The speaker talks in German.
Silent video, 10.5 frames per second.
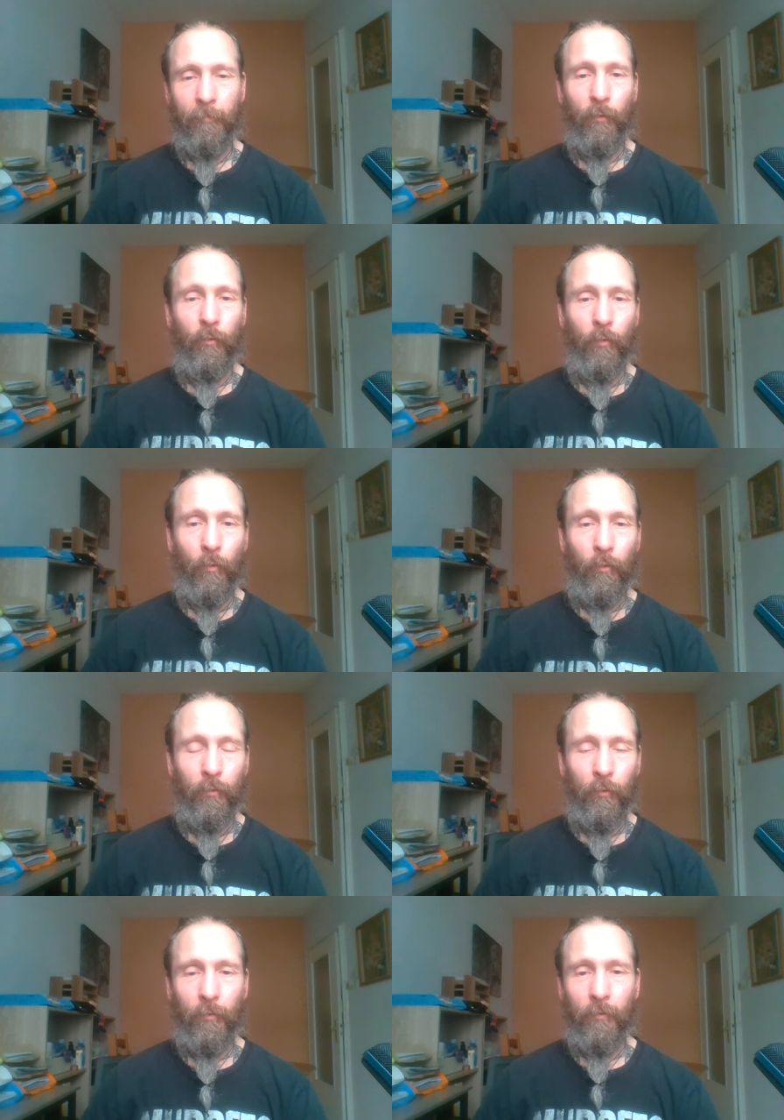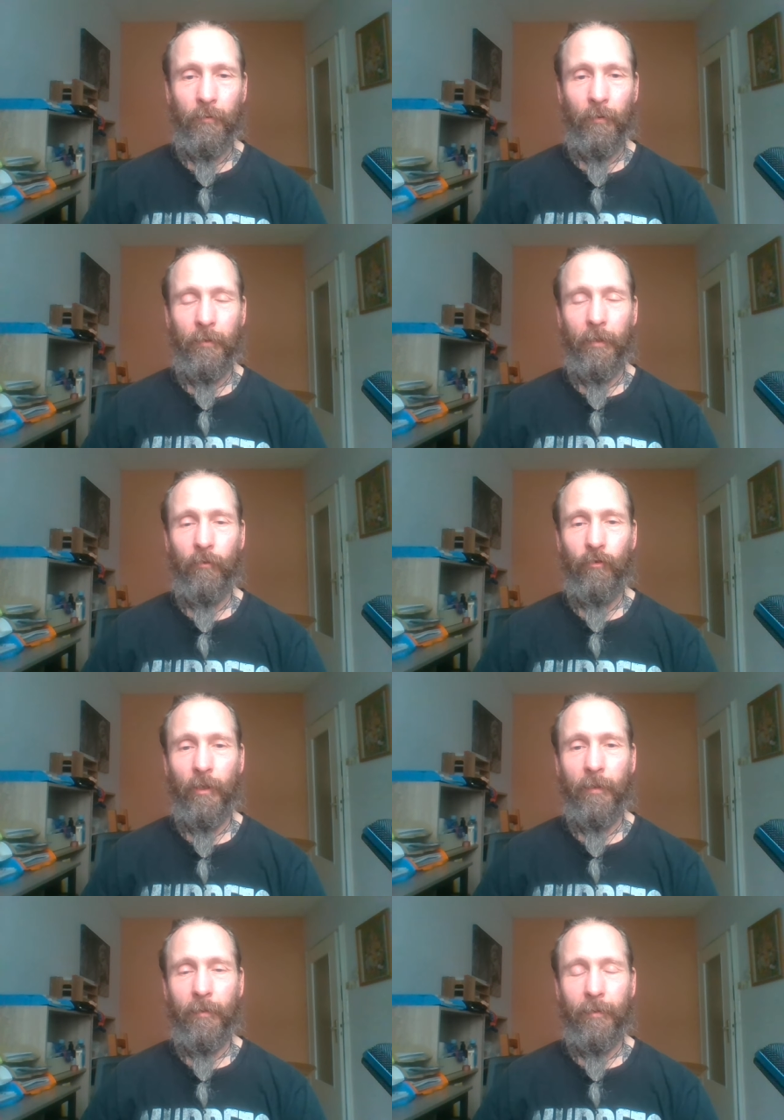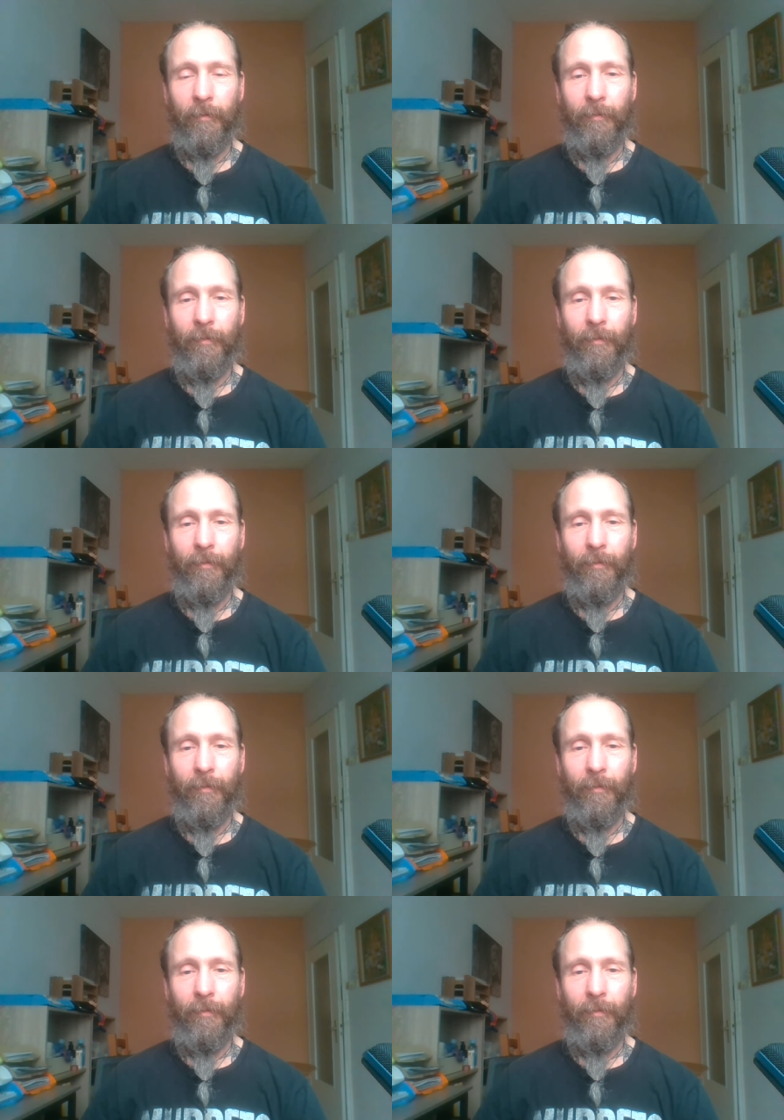Bluthochdruck und solche Geschichten,